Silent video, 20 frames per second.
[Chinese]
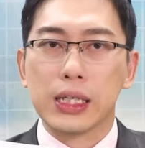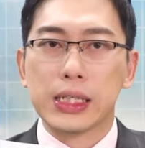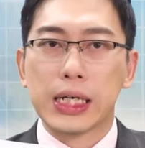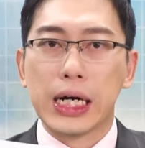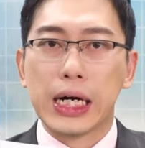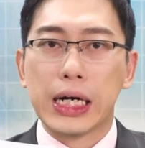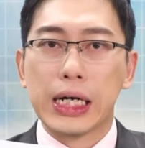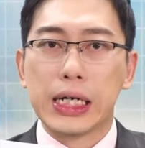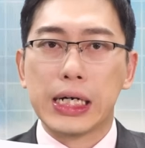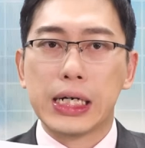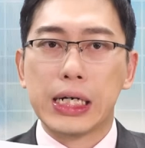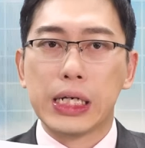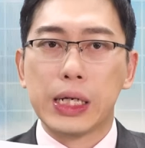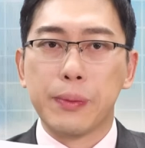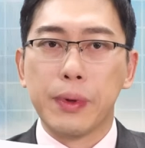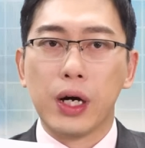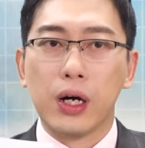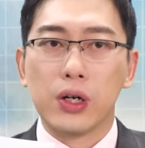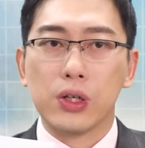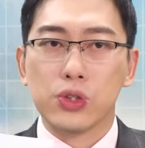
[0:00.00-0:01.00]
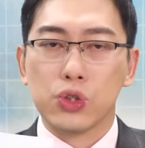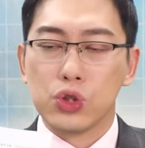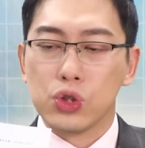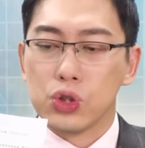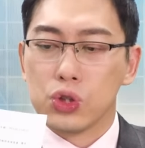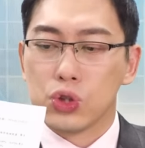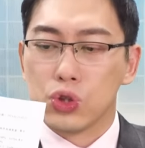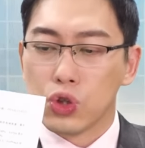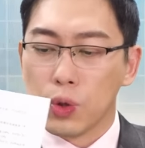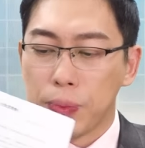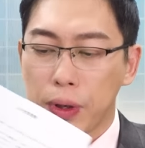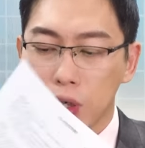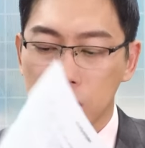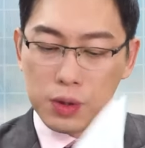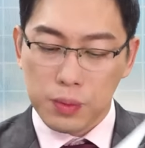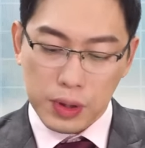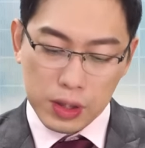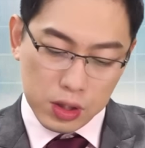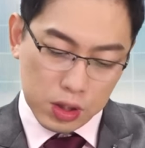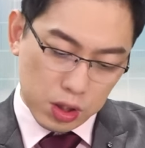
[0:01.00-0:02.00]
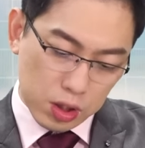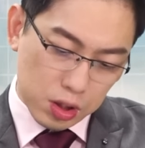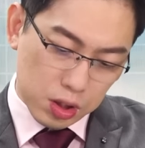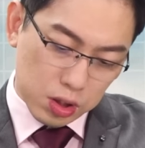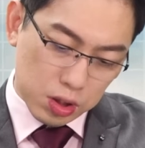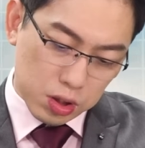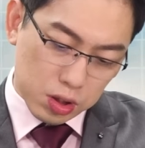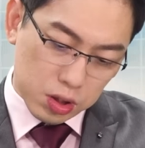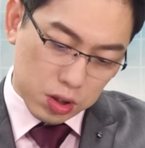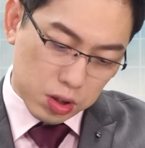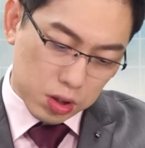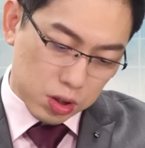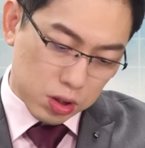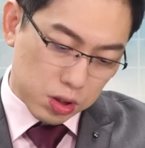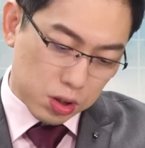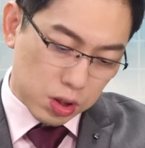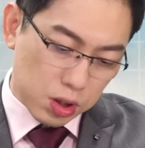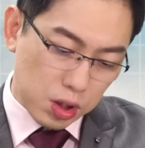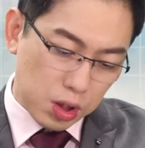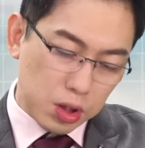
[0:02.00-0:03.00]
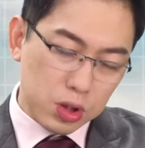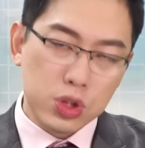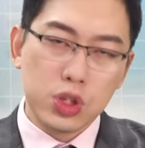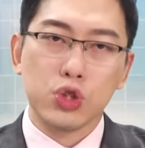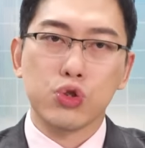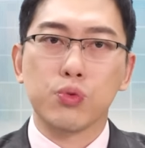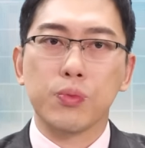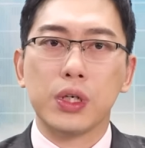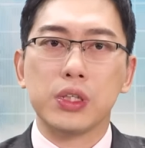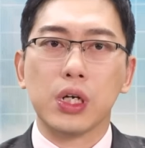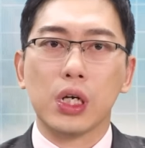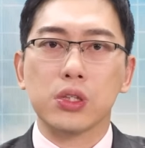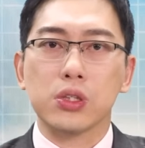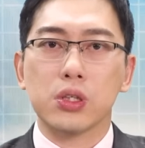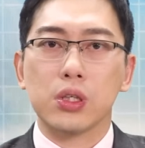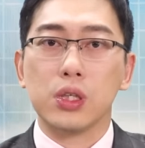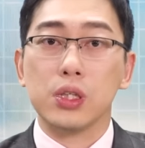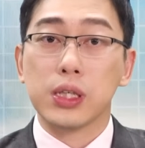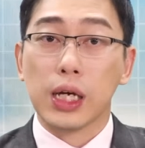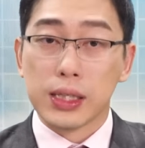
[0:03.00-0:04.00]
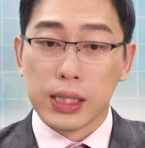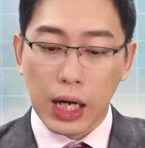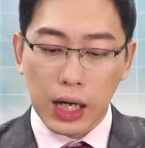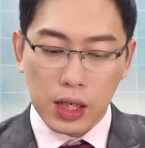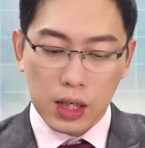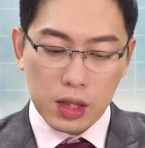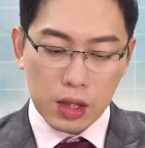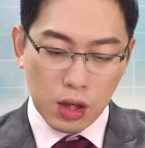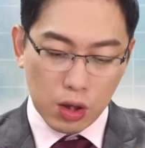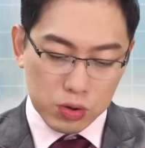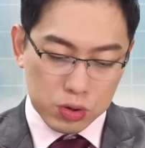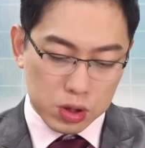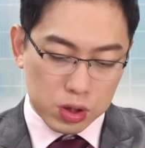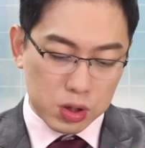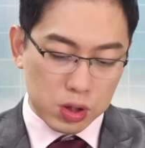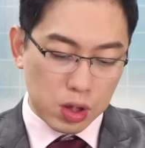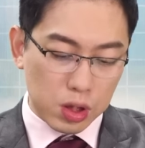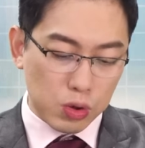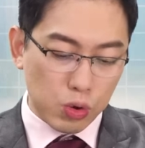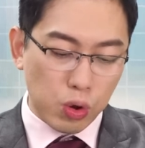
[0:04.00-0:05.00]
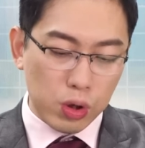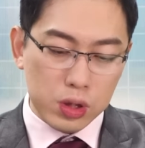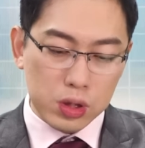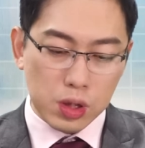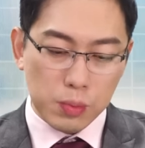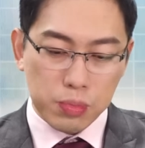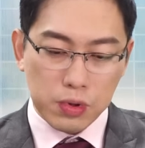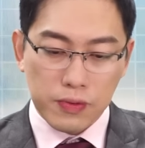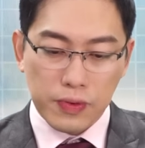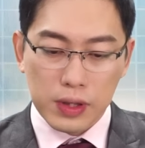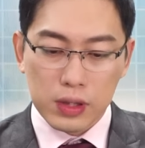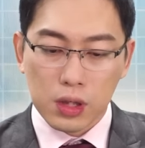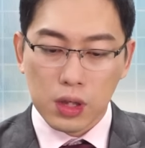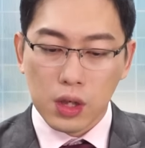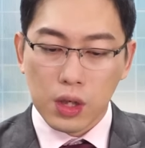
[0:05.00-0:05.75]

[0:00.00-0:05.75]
的啊。对，有没有？就是周报里面的技术面强势的第三档哦，这个昆银的部分，